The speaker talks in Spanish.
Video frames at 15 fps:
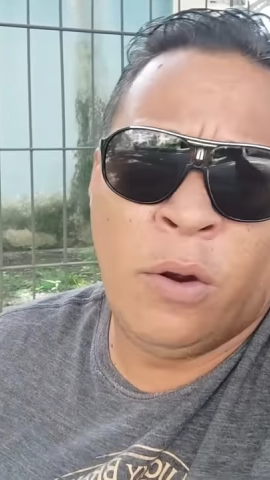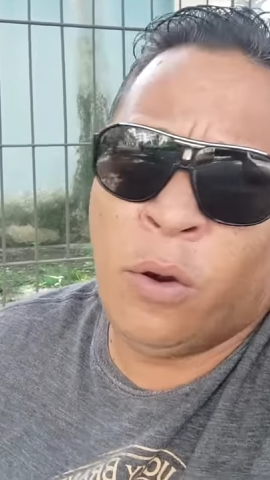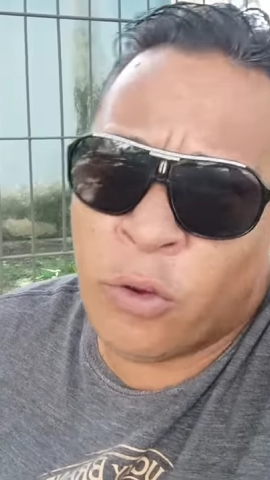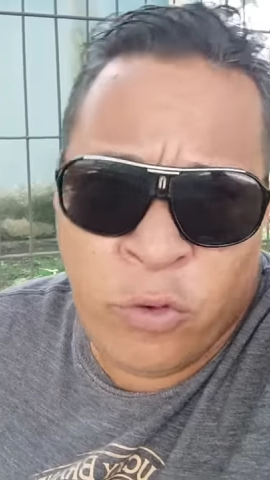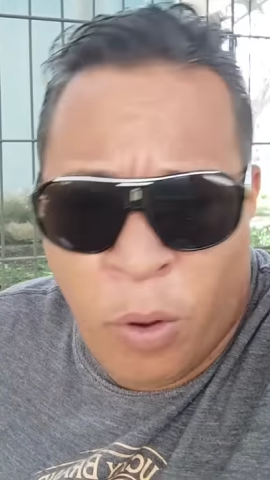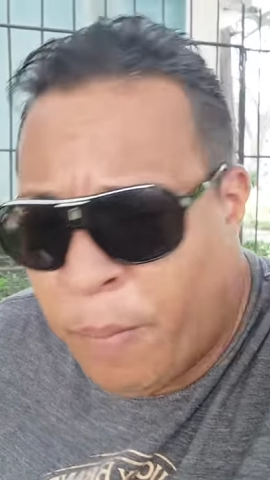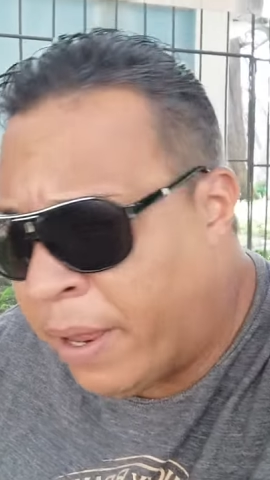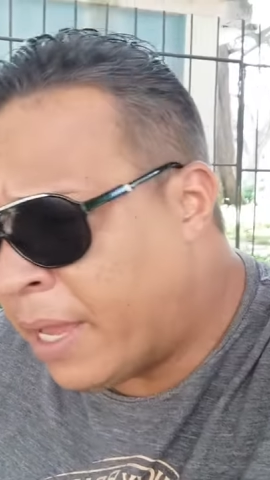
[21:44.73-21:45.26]

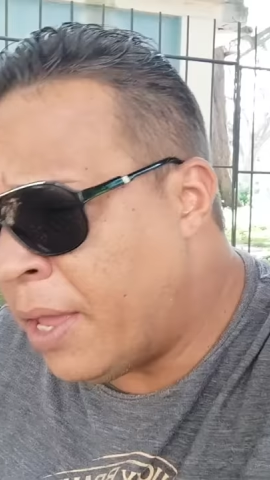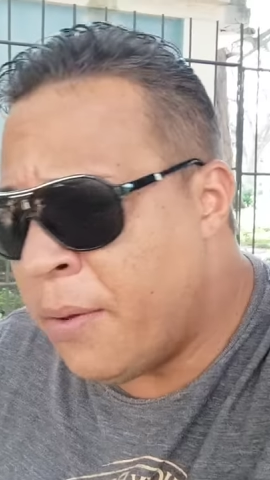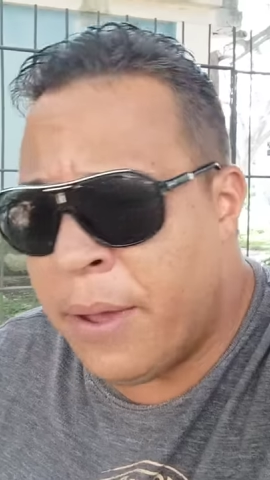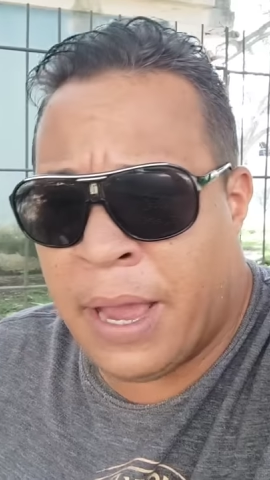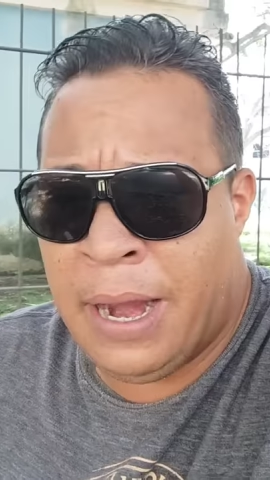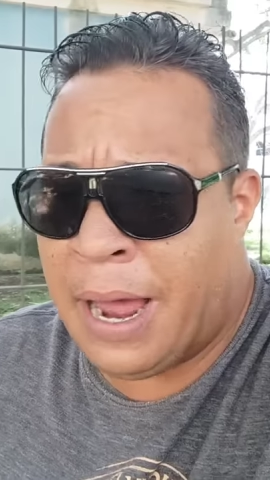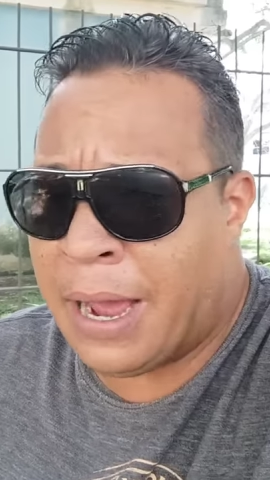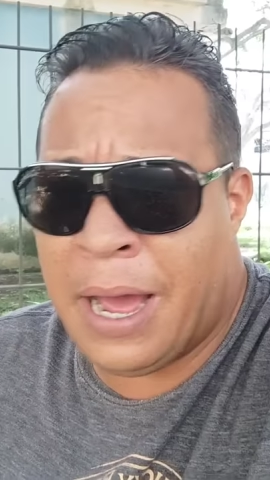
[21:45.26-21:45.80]
los hombres que
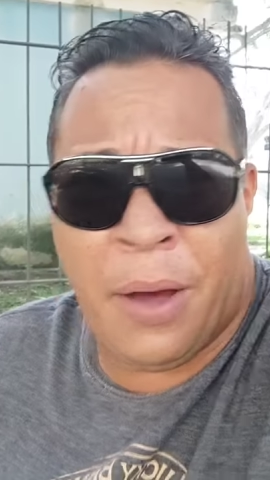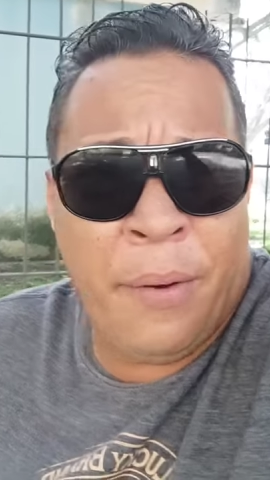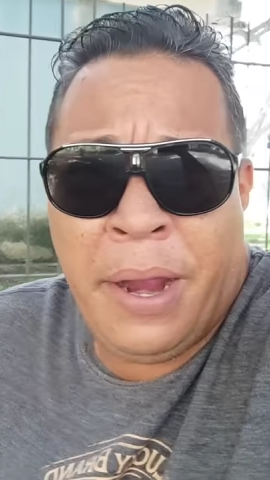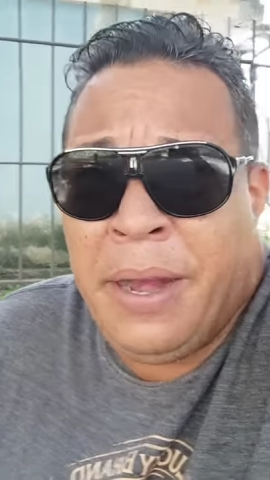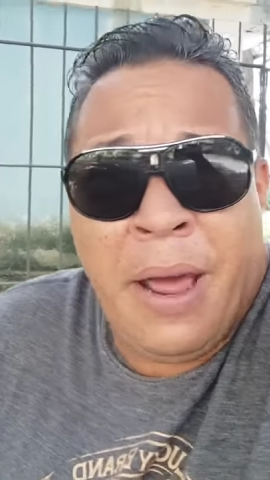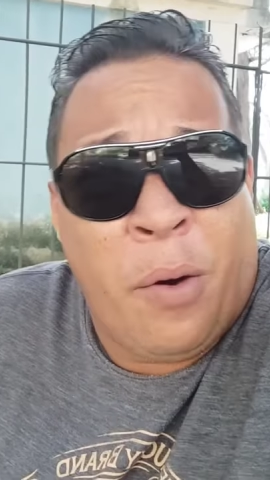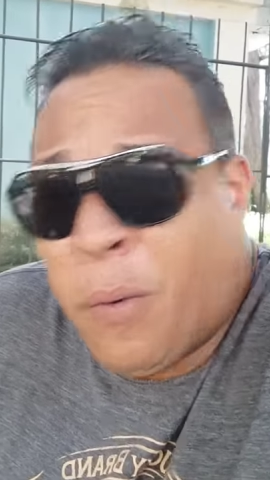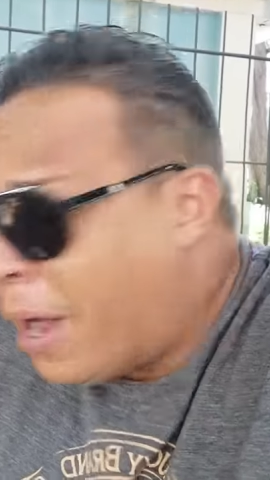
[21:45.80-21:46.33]
viven en las
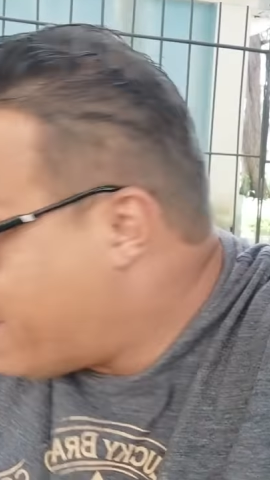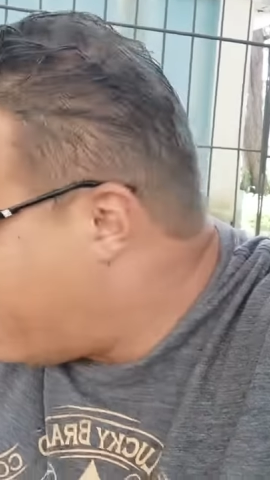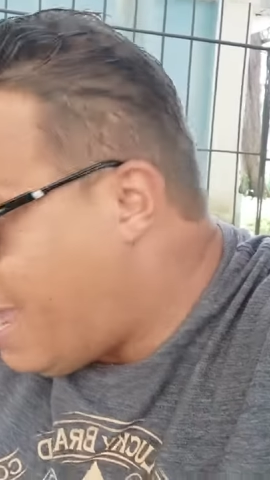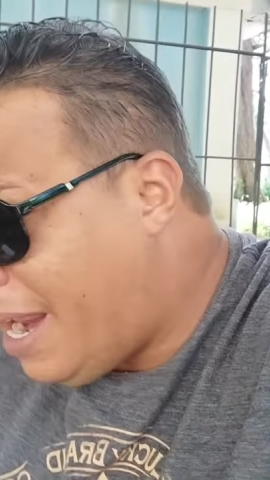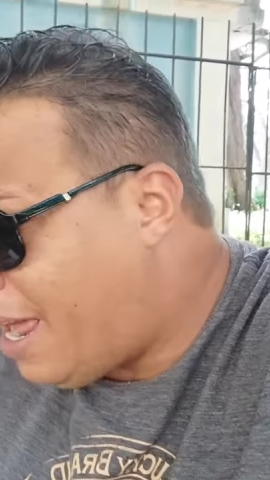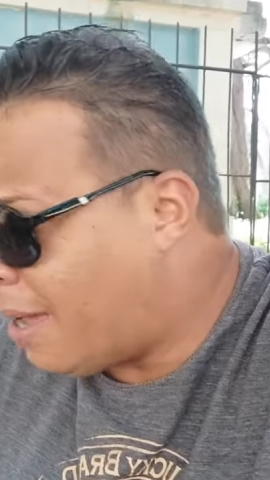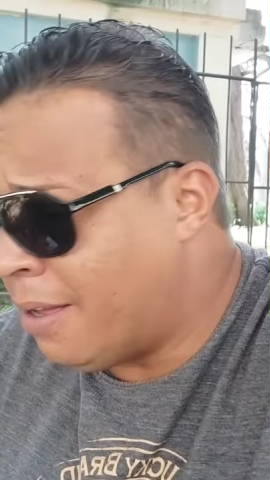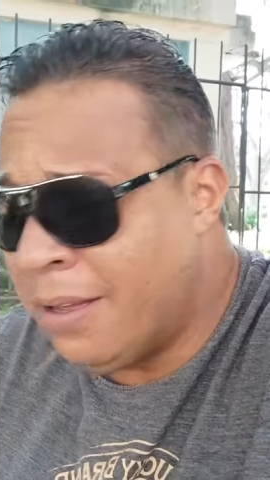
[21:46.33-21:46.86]
cavernas,
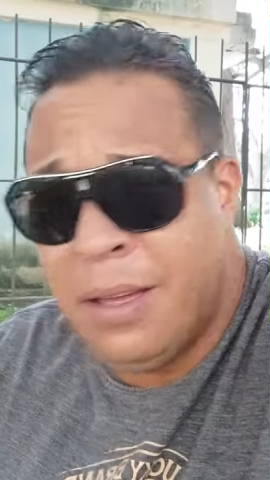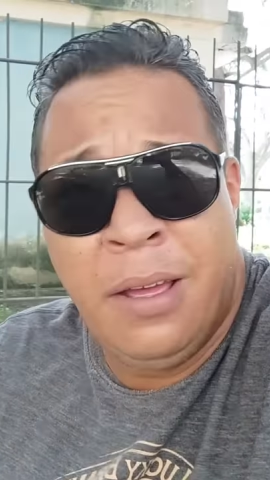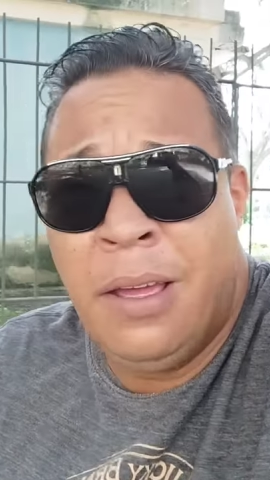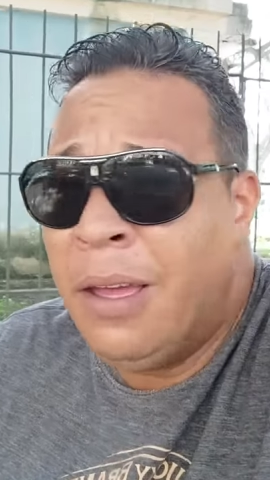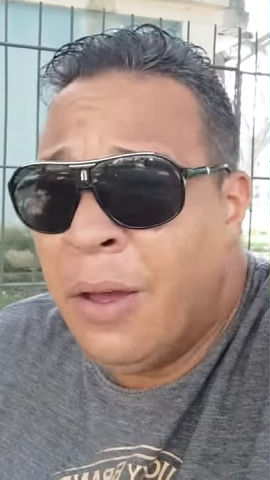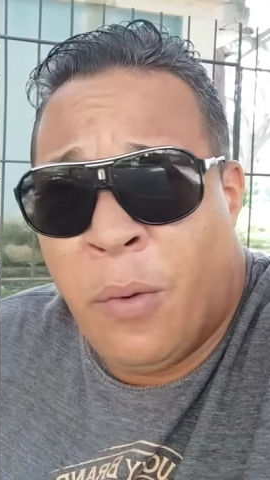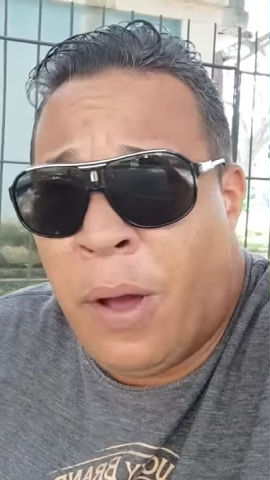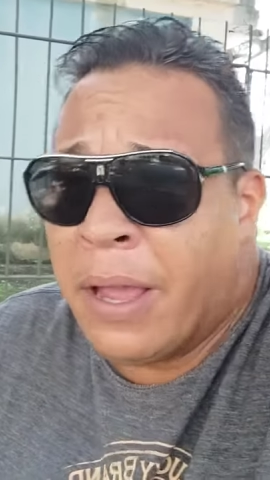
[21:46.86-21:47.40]
cualquiera,
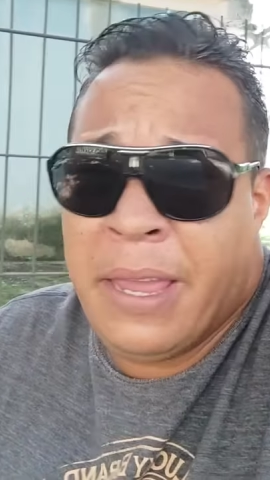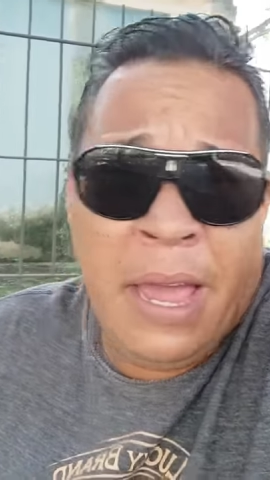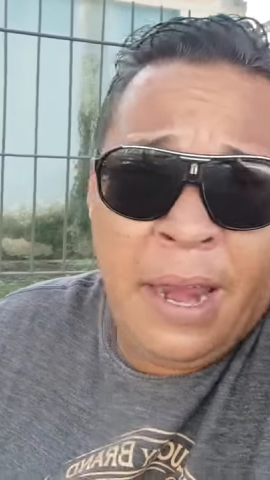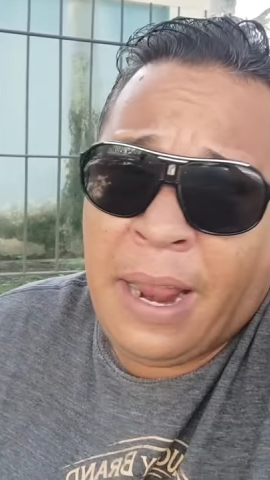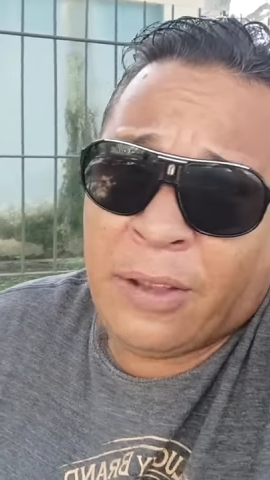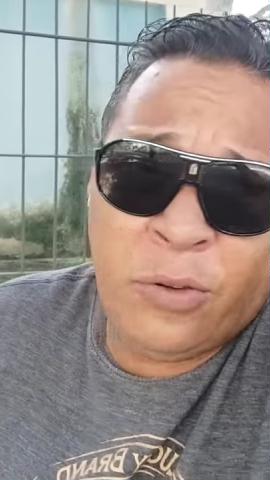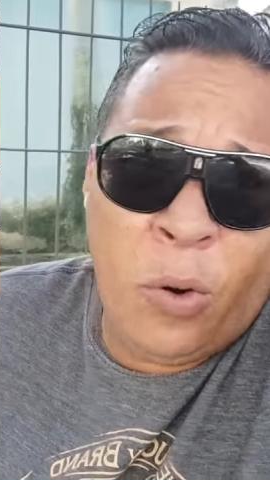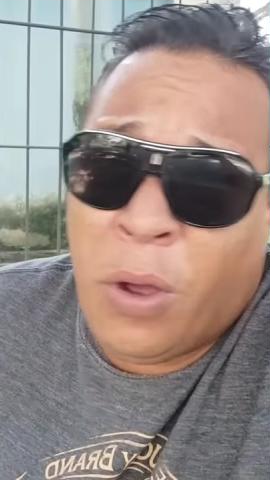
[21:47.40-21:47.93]

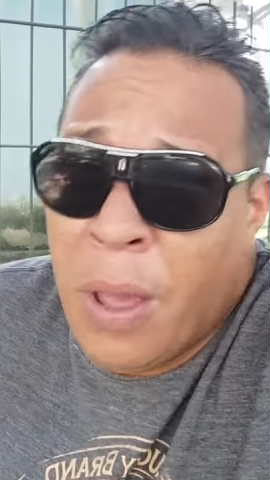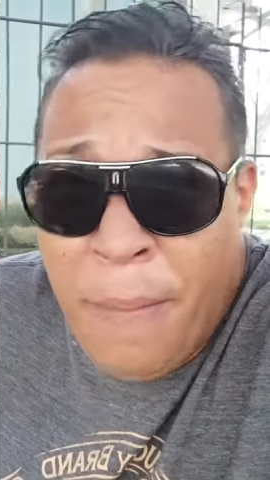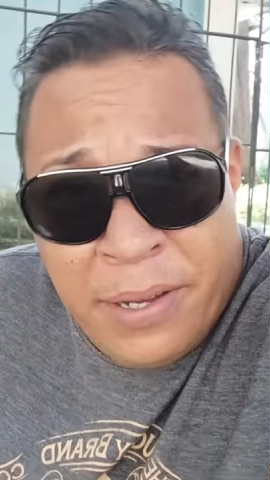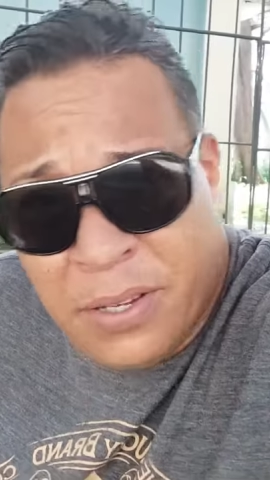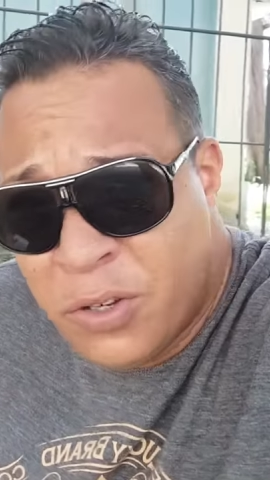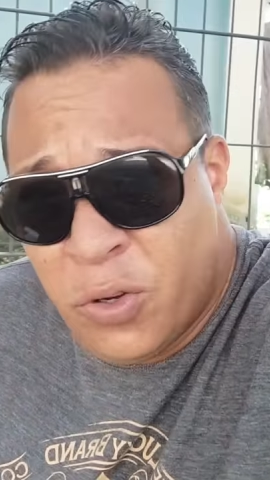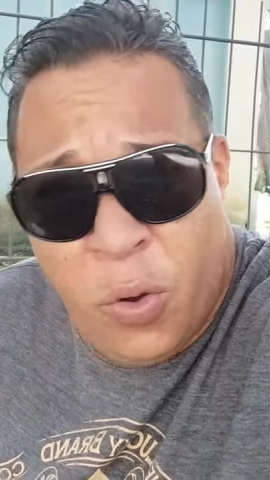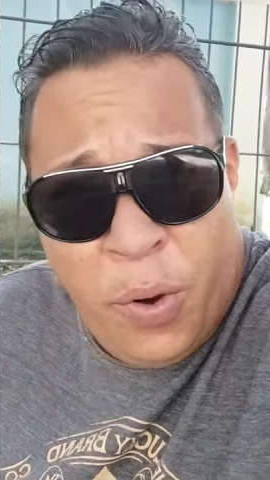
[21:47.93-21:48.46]
cualquiera, eso es lo que
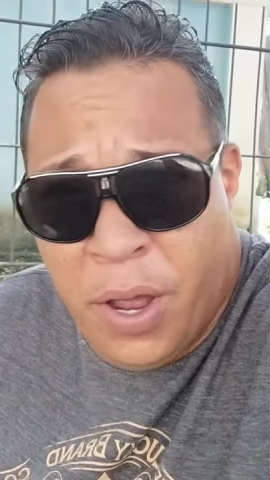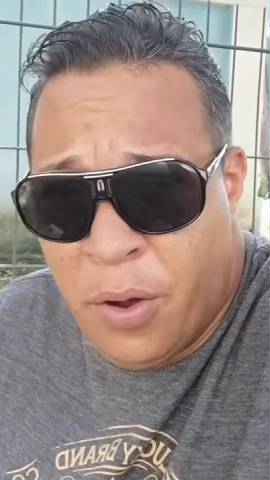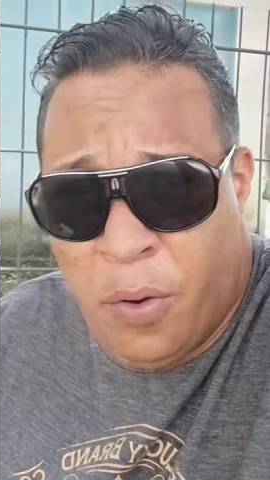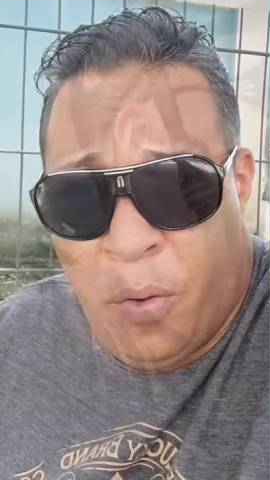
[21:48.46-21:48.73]
más se sobra en